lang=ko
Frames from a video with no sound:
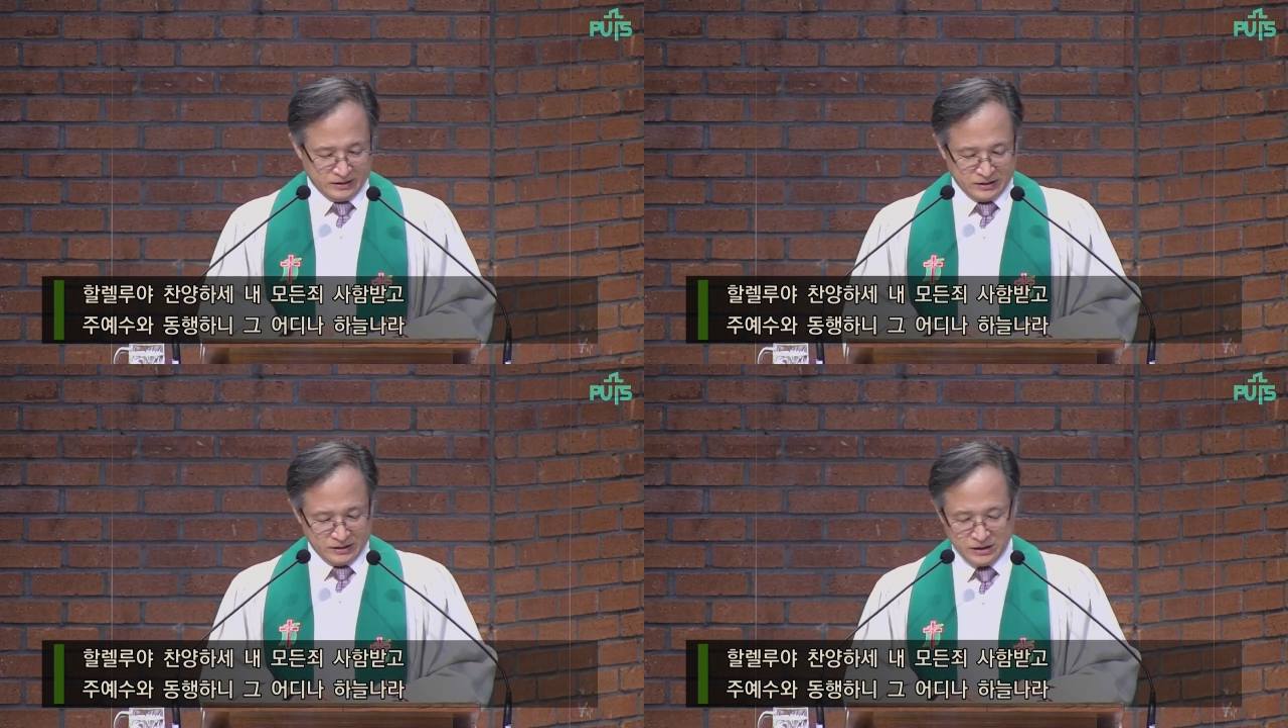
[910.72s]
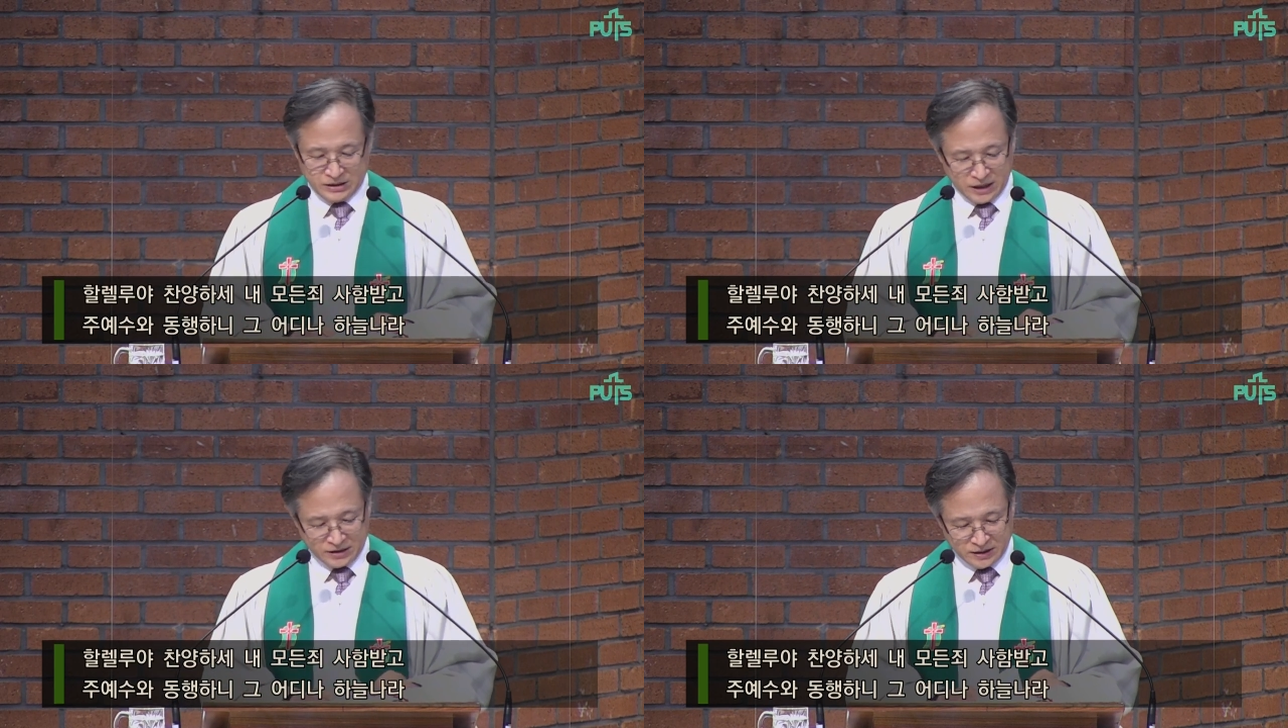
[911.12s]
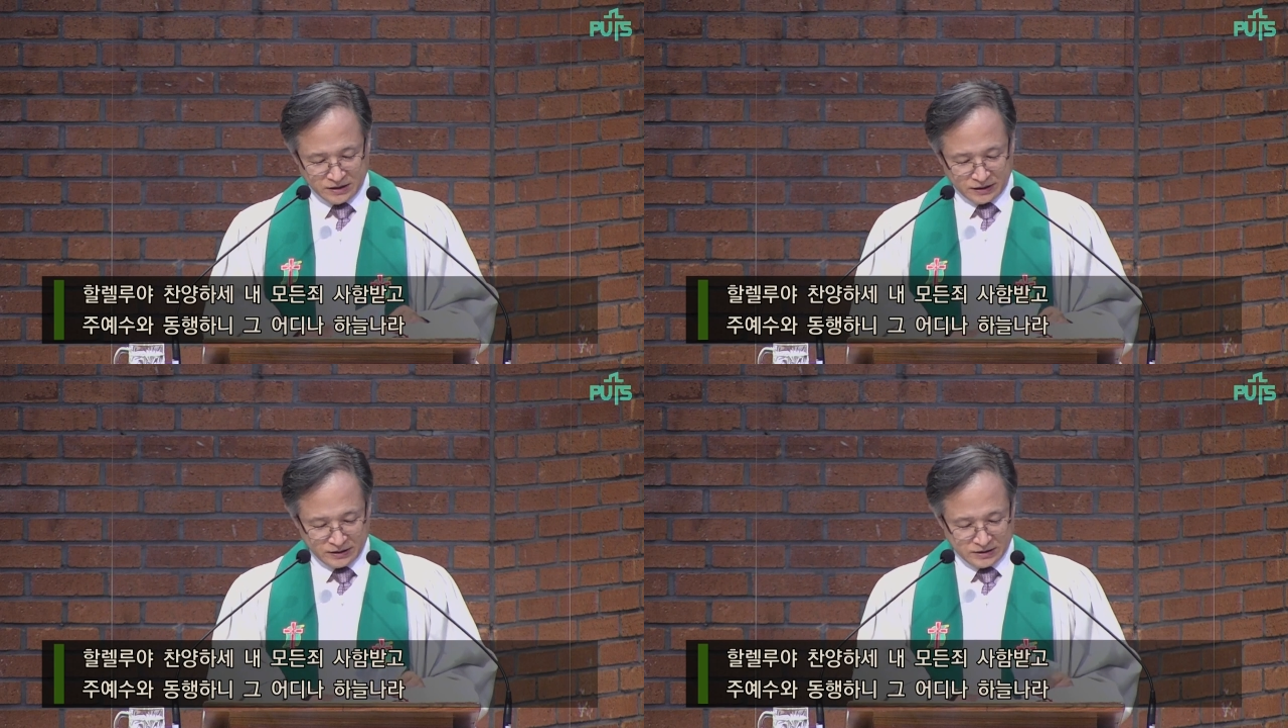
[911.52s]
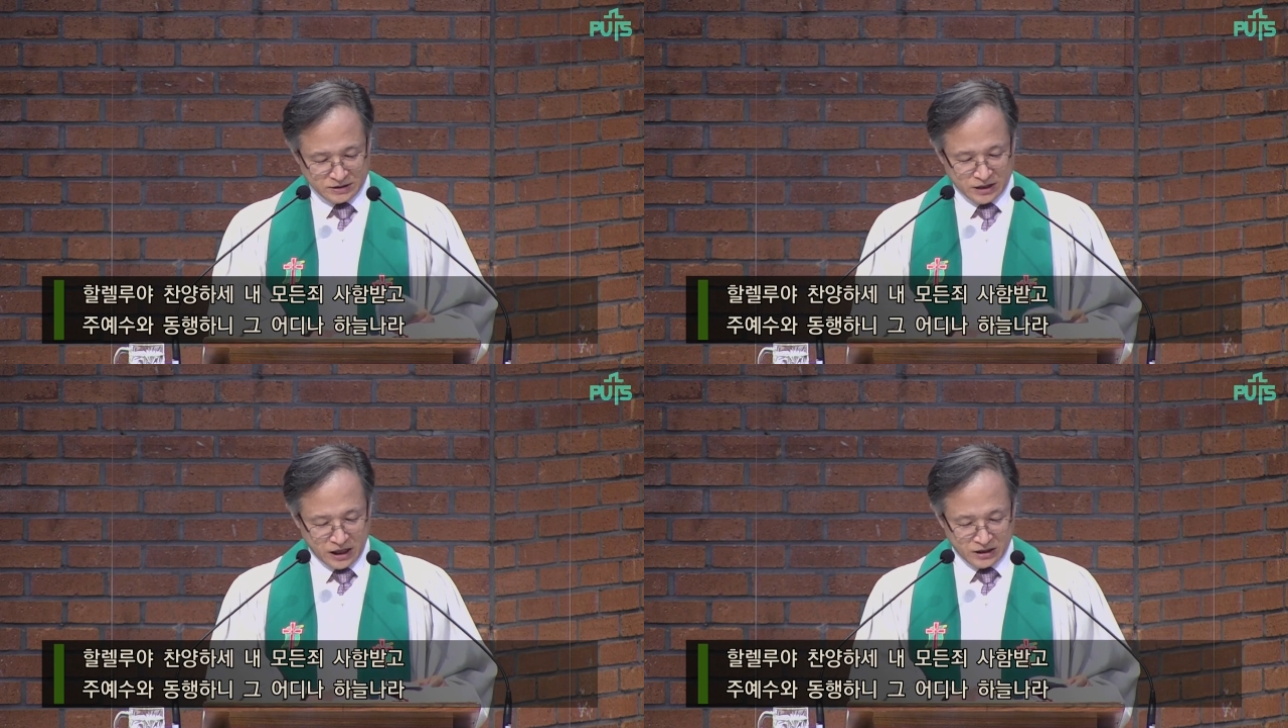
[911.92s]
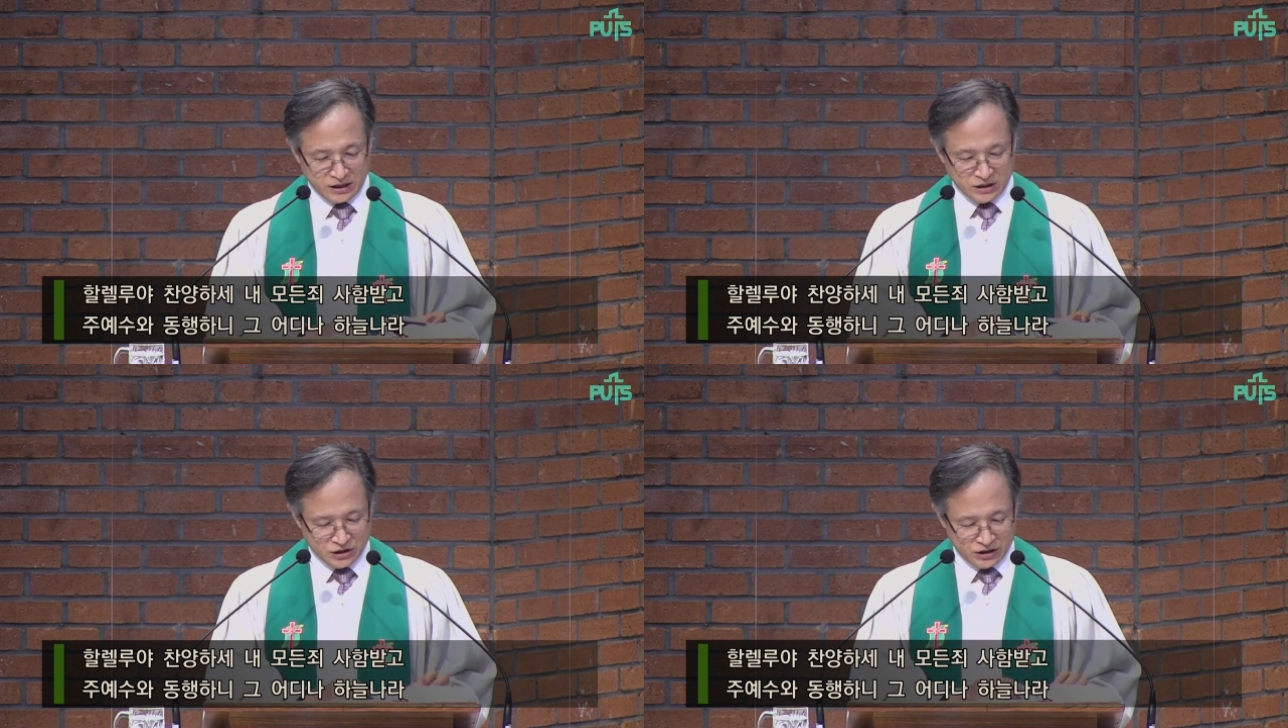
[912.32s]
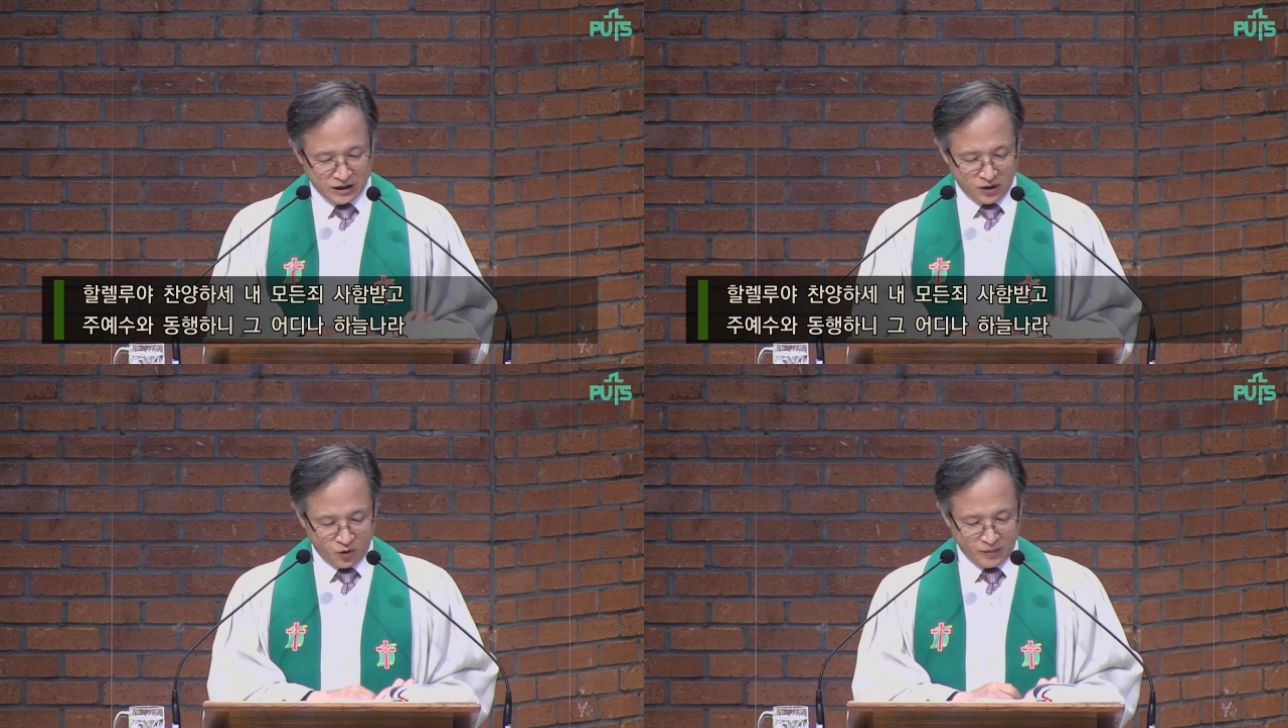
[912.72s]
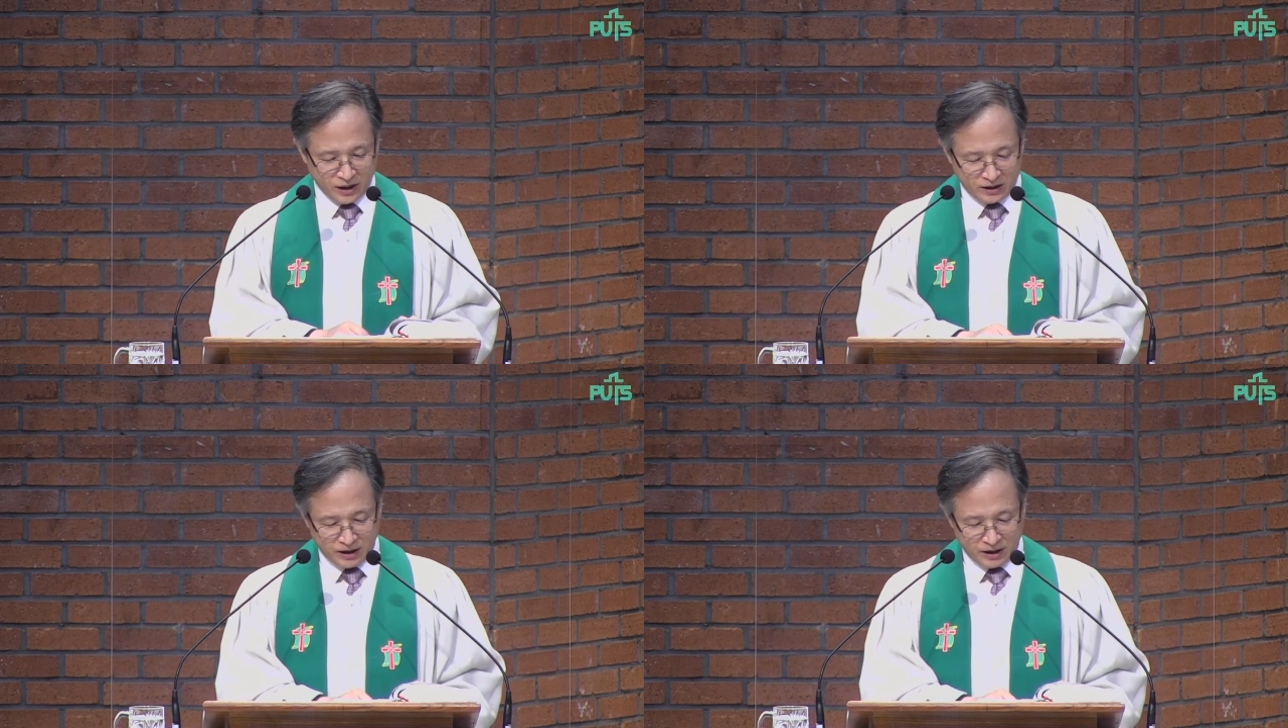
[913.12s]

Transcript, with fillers: 이 작사자는 자기의 신앙 고백을